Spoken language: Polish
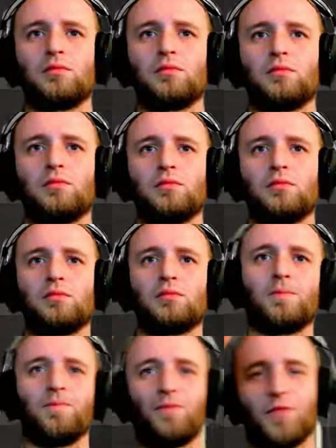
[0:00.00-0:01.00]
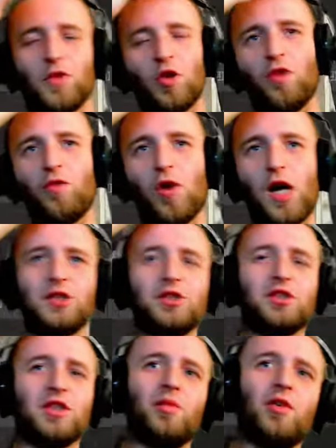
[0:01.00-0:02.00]
gdzie jedziemy. No
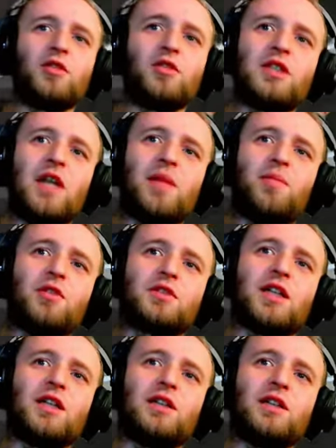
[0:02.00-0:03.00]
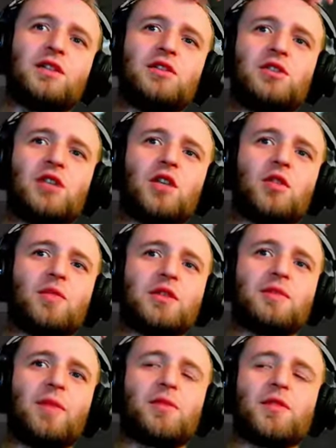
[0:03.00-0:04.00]
właśnie, bo nie poznaję niczego
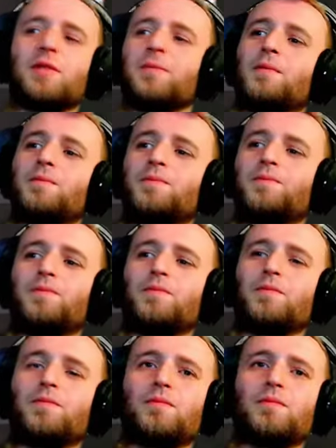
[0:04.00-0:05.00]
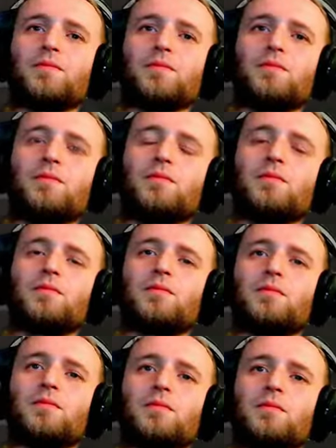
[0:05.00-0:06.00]
bez mapy. Jedziemy do
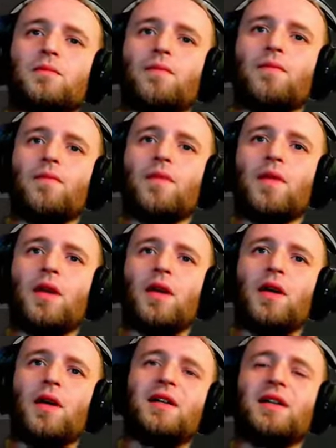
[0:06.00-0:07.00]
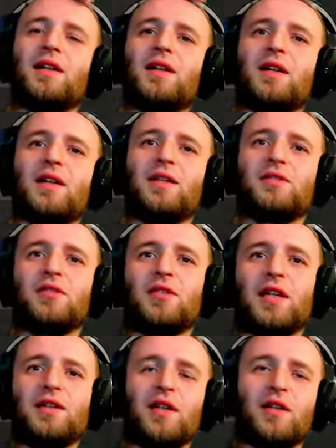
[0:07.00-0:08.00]
chatki na kurzych łapach. to
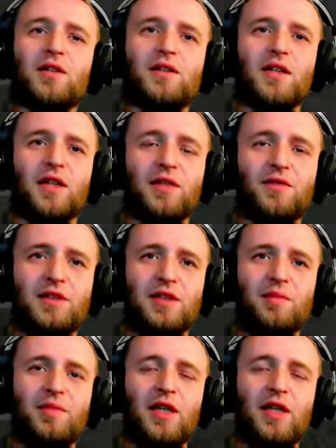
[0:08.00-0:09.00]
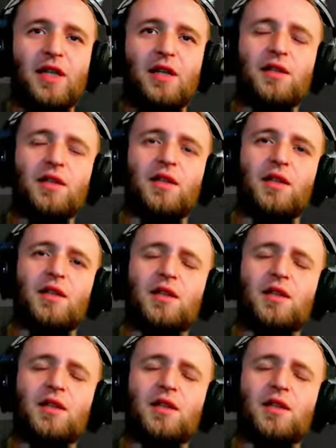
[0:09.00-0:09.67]
dlatego te wicepierniki